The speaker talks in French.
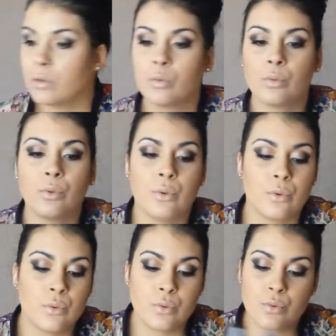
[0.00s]
Donc
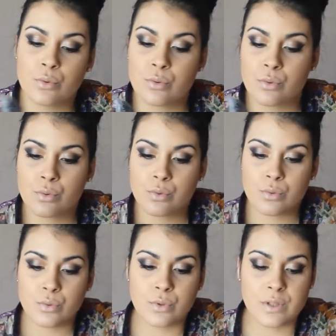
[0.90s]
euh,
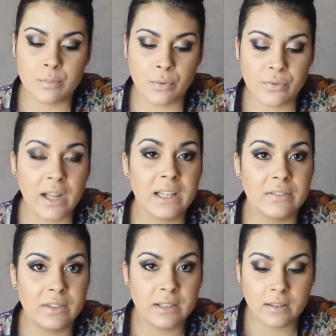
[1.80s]
c'est pour faire les
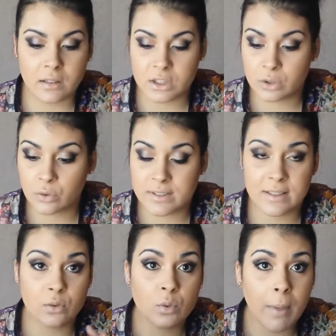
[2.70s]
vitres, j'ai trouvé
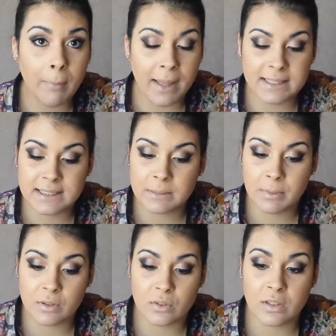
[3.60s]
ça super pratique
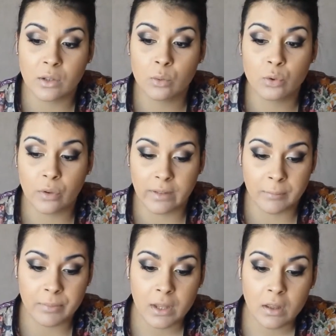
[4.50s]
parce que c'est un tout en
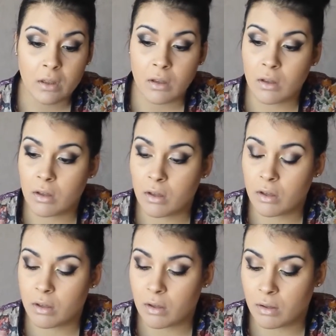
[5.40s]
un.
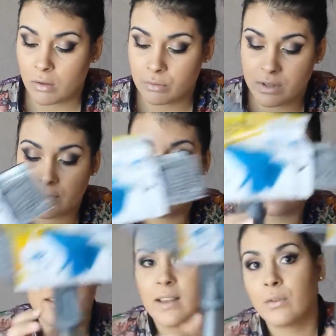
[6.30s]
Euh, vous avez le
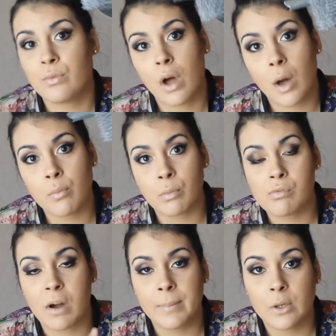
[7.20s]
réservoir pour
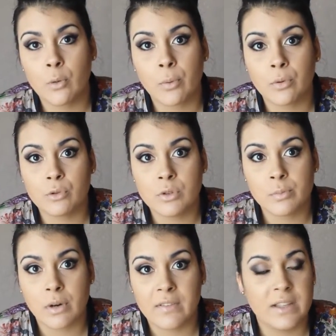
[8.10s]
pouvoir mettre le produit
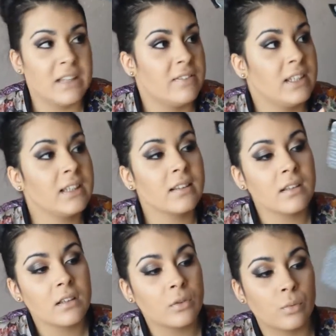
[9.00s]
pour laver les vitres,
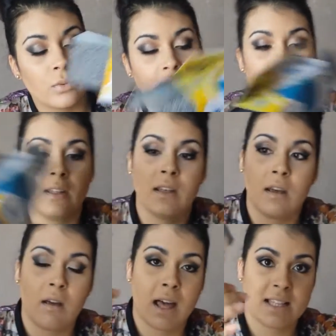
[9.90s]
donc c'est euh,
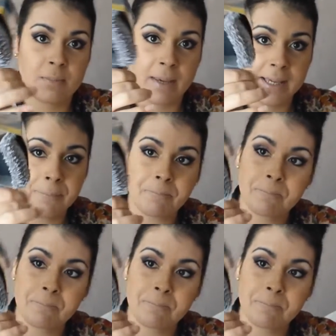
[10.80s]
à, spray.